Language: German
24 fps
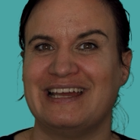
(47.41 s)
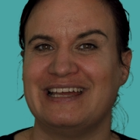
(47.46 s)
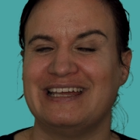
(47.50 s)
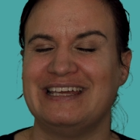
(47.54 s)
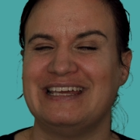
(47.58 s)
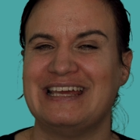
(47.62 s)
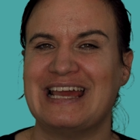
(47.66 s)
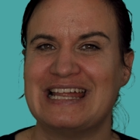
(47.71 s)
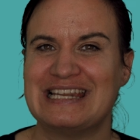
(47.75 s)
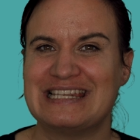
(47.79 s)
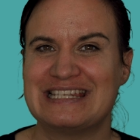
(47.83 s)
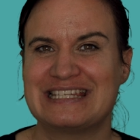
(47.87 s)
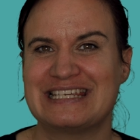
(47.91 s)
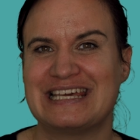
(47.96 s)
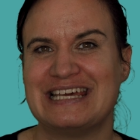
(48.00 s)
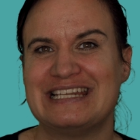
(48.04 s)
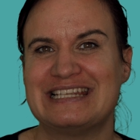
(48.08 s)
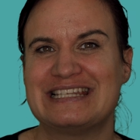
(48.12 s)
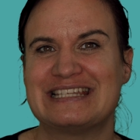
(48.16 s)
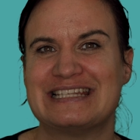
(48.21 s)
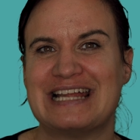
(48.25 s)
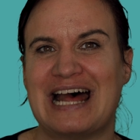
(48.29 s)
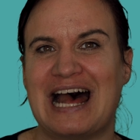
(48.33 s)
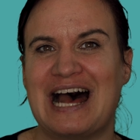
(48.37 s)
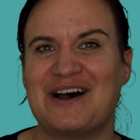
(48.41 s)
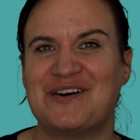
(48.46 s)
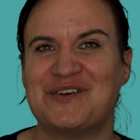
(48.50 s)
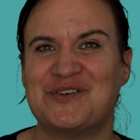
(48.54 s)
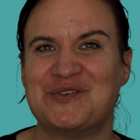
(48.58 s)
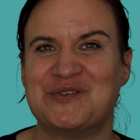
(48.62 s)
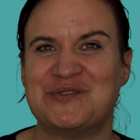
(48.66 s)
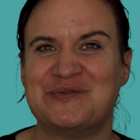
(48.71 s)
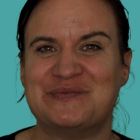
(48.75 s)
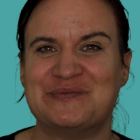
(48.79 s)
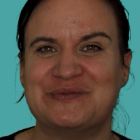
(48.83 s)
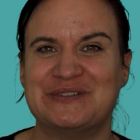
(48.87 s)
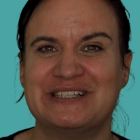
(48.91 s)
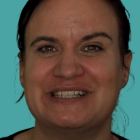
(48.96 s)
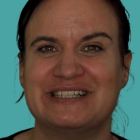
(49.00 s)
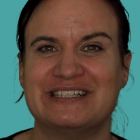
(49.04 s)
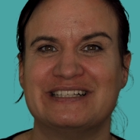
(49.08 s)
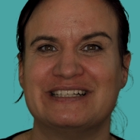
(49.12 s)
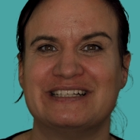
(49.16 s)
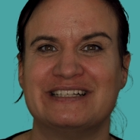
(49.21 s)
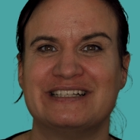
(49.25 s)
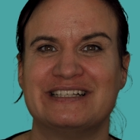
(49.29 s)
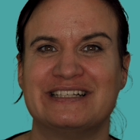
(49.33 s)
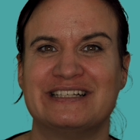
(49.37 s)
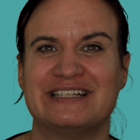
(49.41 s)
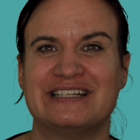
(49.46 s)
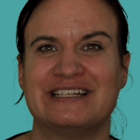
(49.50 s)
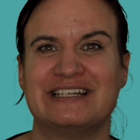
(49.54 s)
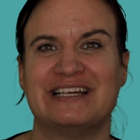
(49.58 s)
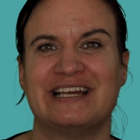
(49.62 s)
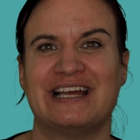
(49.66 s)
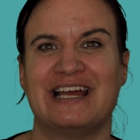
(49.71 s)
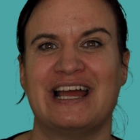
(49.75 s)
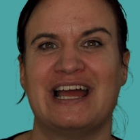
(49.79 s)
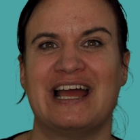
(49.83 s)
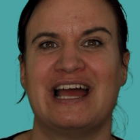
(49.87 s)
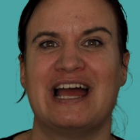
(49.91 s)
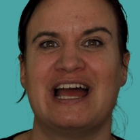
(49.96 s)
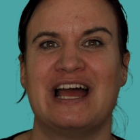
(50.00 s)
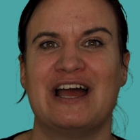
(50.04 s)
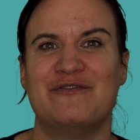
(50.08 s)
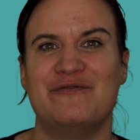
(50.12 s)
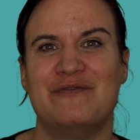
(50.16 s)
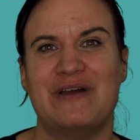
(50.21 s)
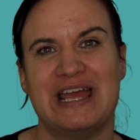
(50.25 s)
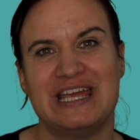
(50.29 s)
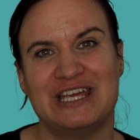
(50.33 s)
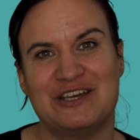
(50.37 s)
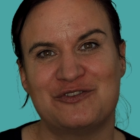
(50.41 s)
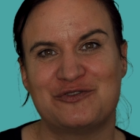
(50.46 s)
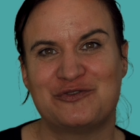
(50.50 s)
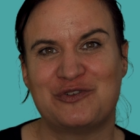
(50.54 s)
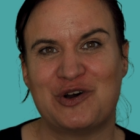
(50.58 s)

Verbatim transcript: jetzt geht es darum, welche